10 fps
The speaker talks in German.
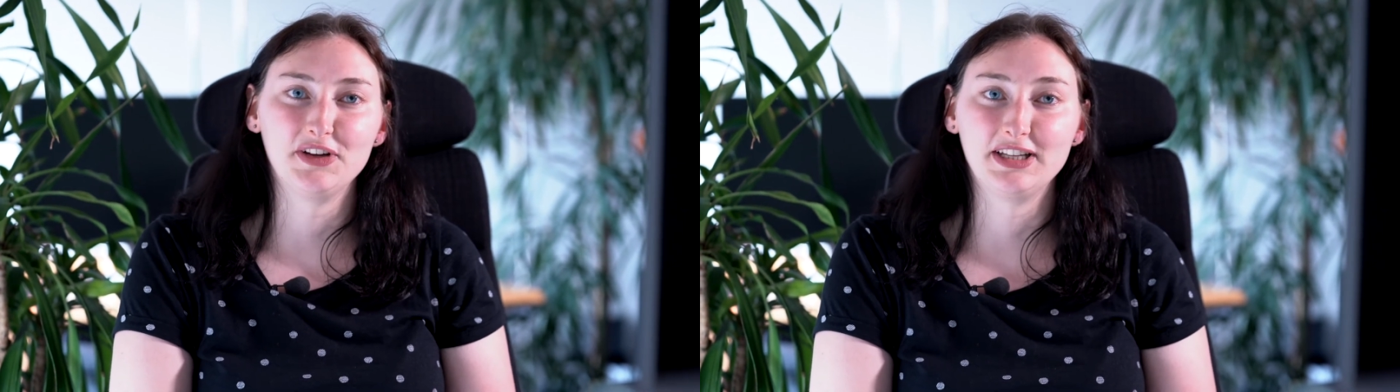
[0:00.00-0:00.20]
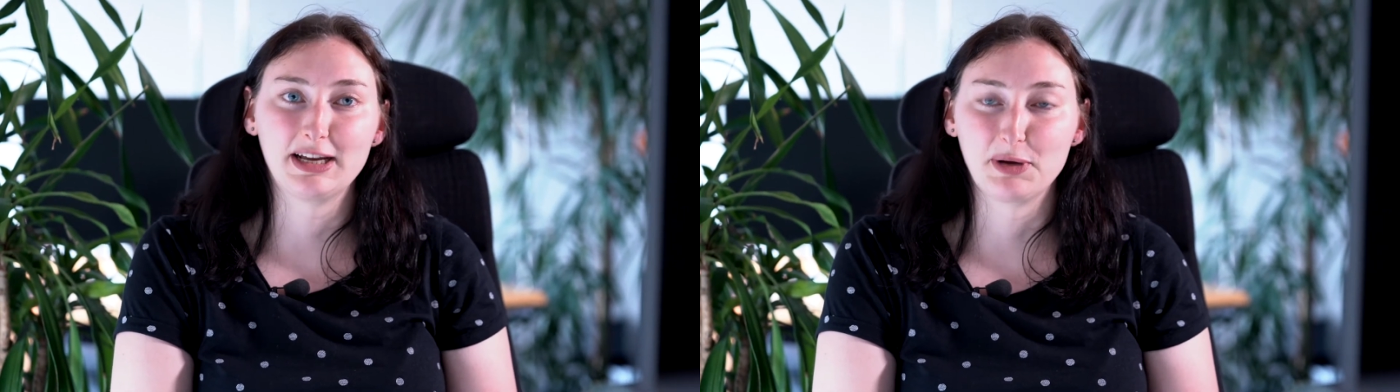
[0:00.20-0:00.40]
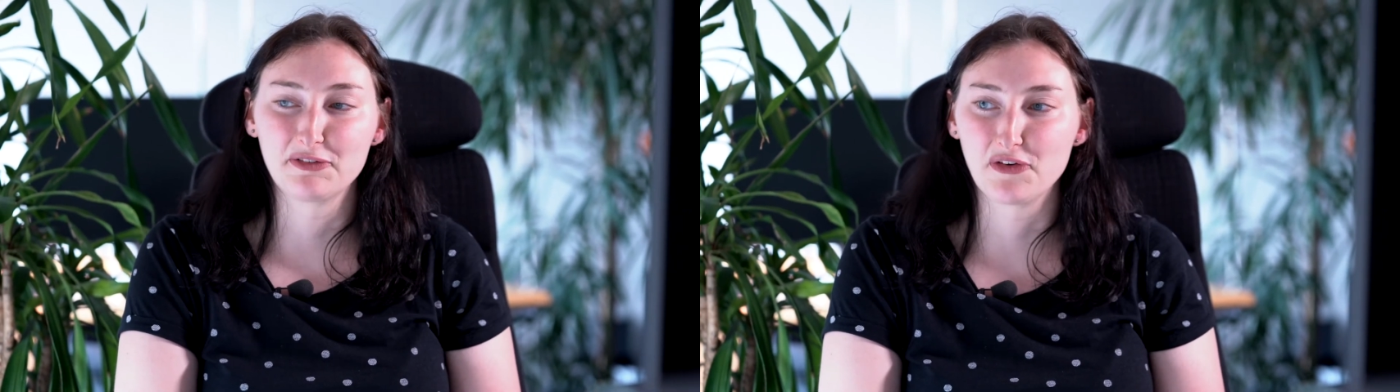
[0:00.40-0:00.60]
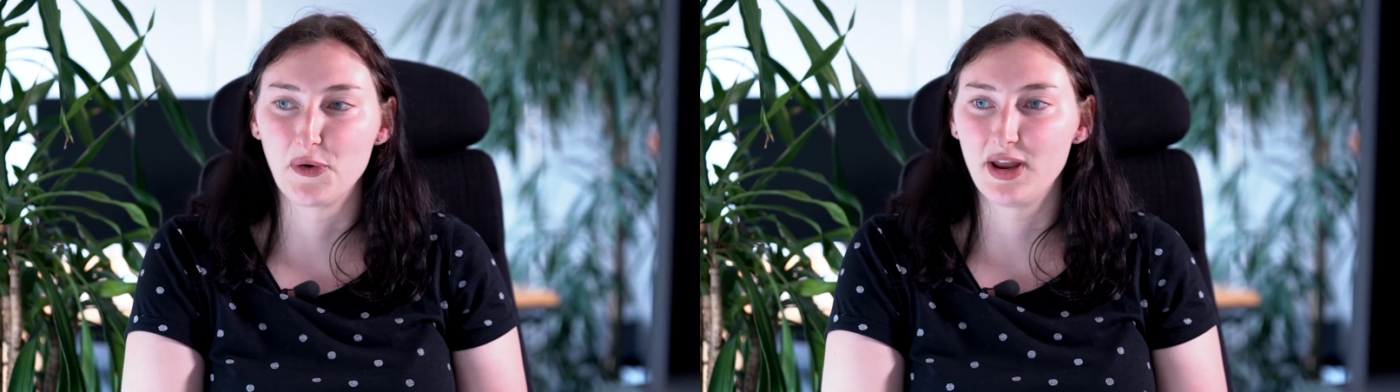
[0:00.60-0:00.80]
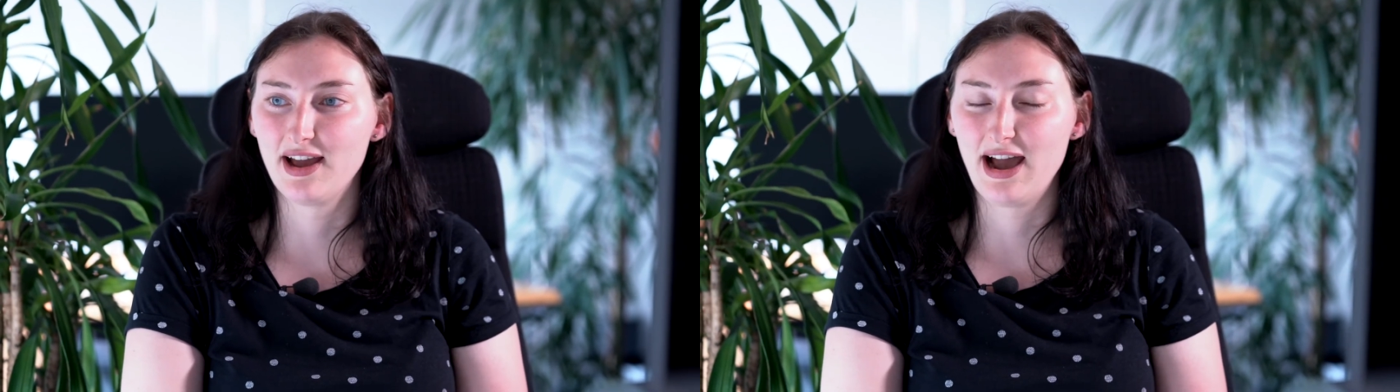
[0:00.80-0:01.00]
würde ich mich
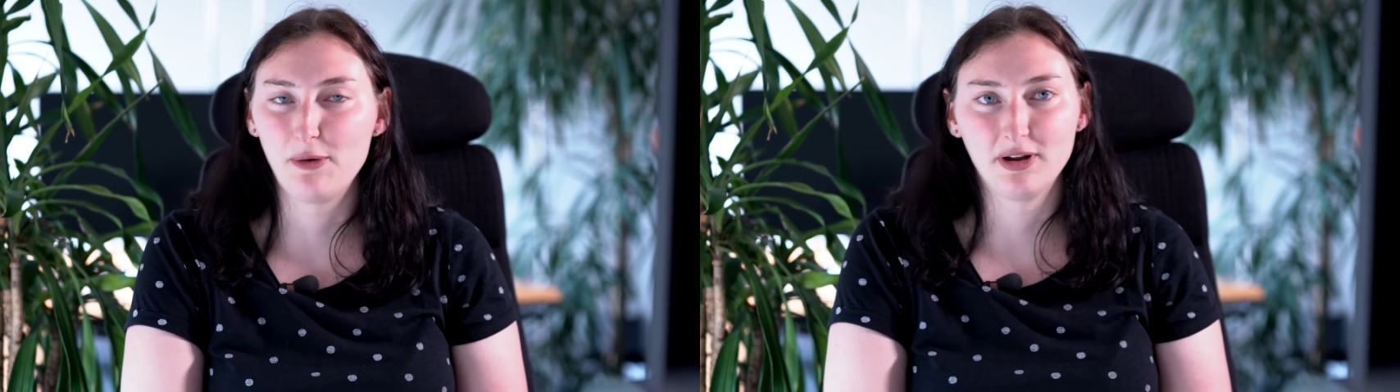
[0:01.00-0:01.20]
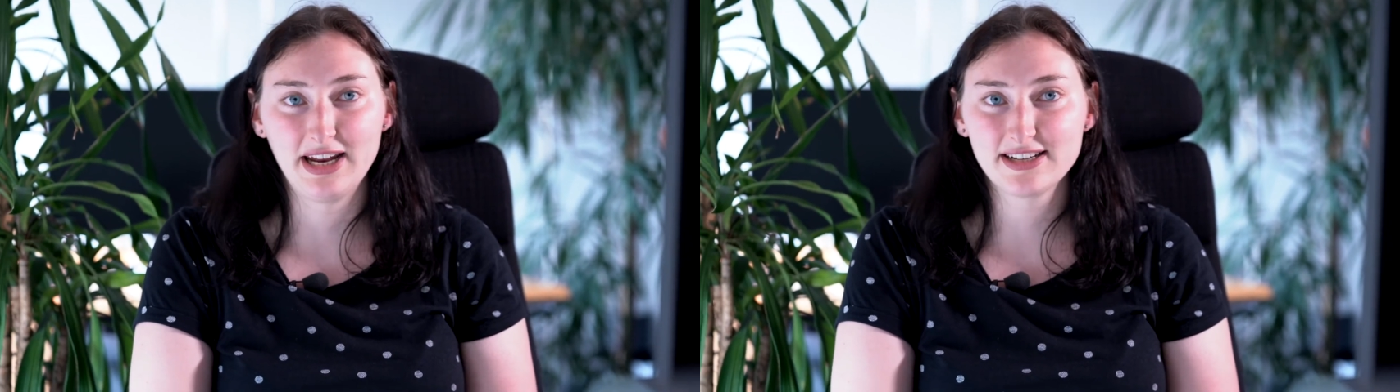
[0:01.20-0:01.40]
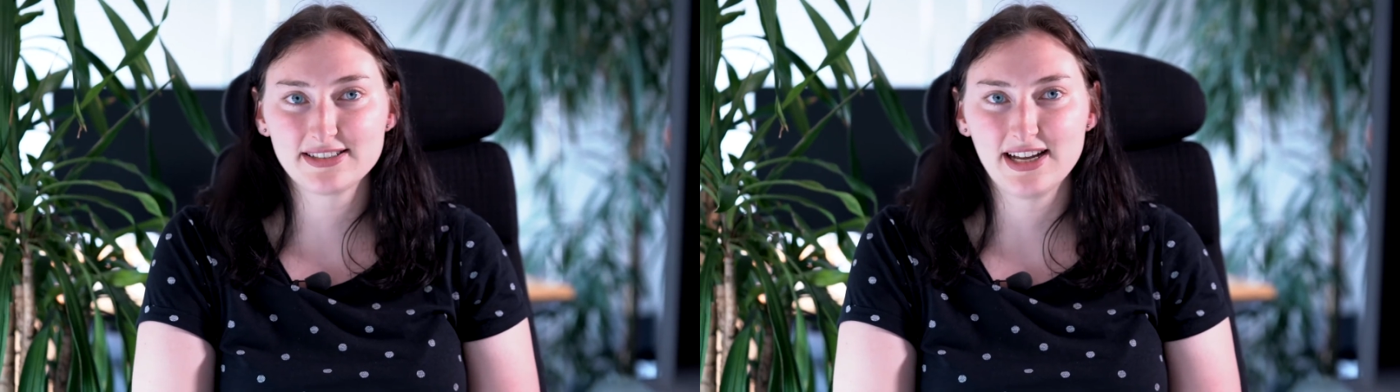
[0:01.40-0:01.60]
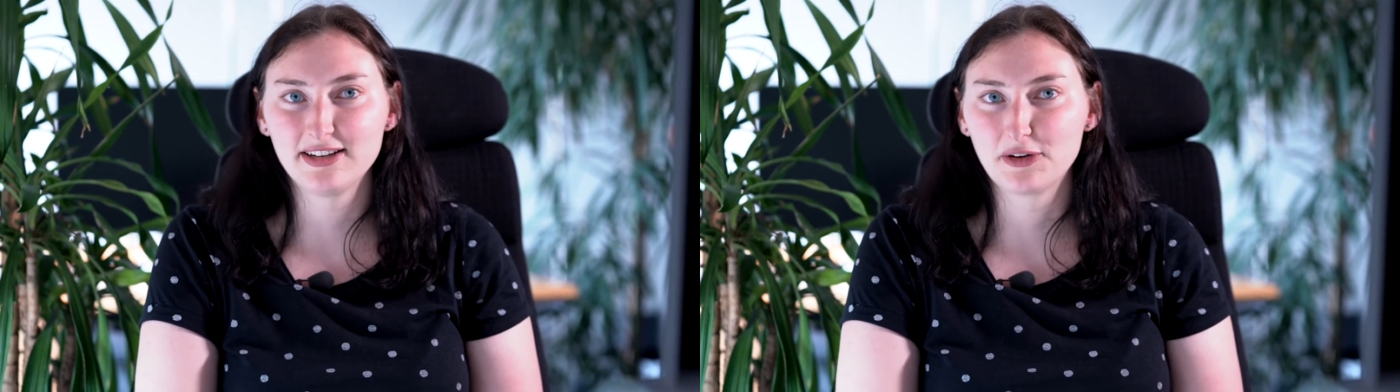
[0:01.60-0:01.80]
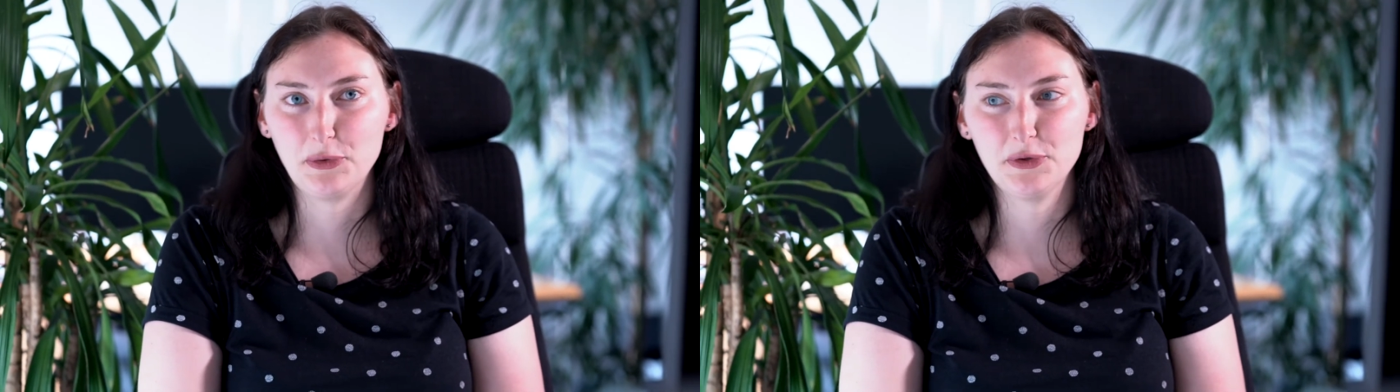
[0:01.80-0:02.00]
freuen, auch an
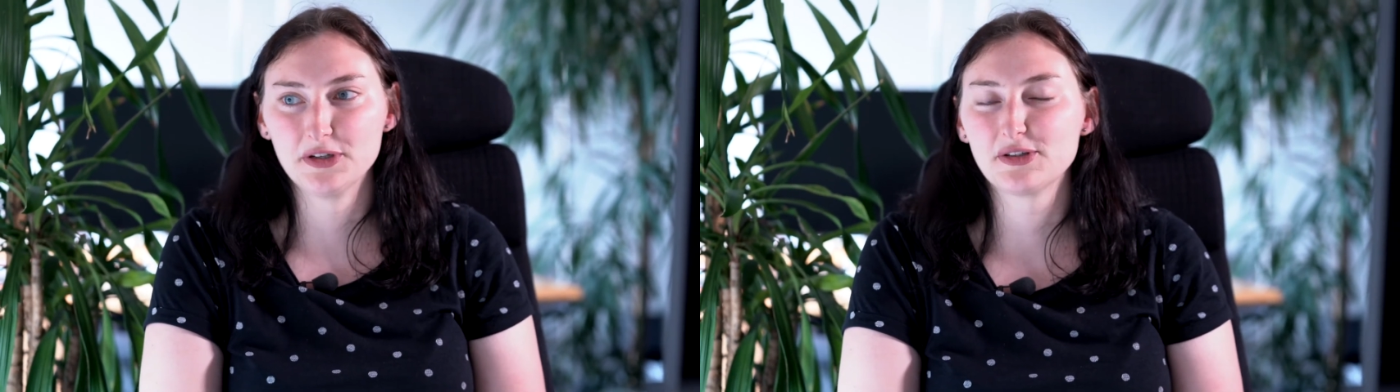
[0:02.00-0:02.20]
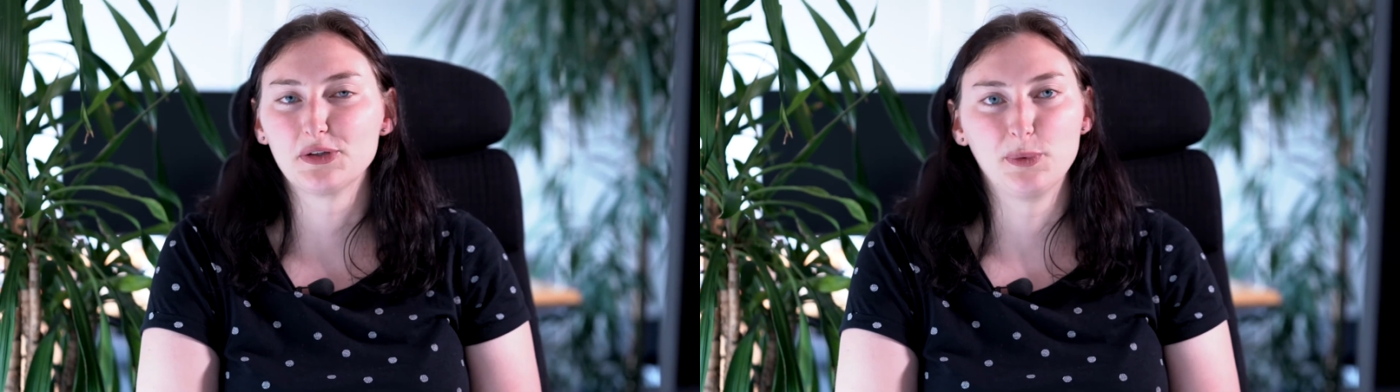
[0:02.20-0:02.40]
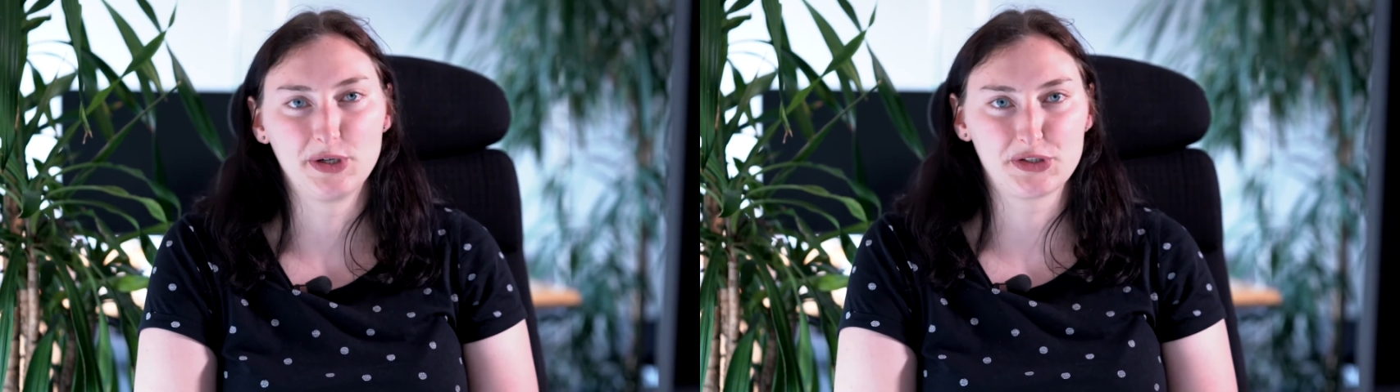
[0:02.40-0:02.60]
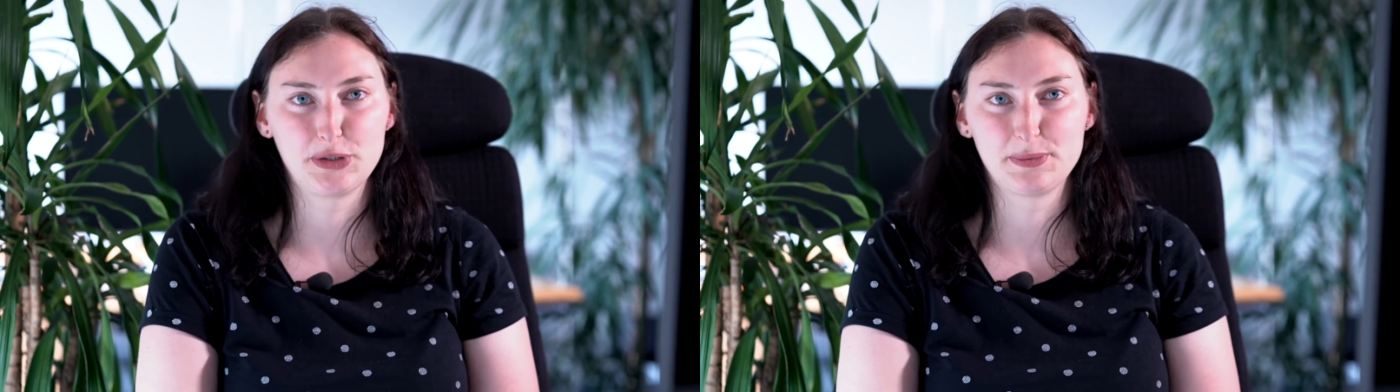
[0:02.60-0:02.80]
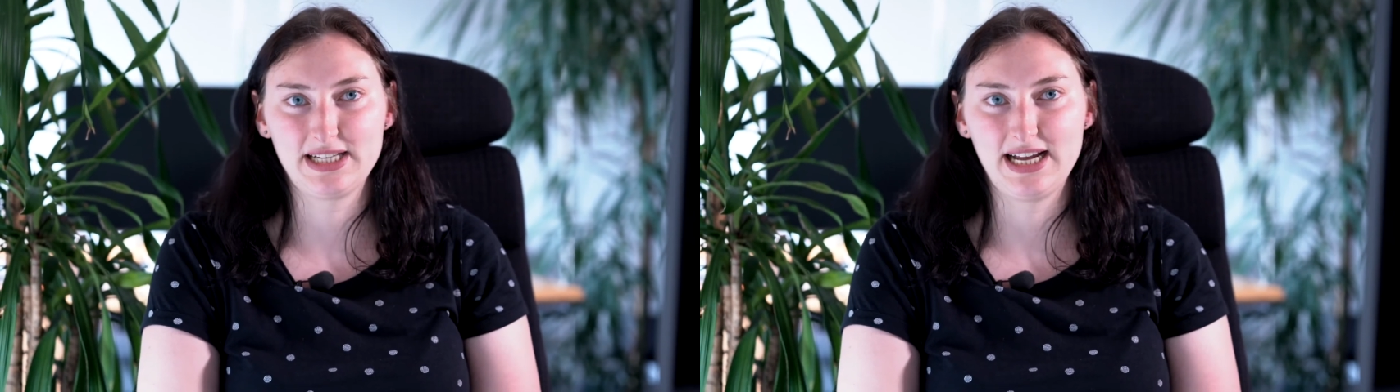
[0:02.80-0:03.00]
externen Kursen oder Workshops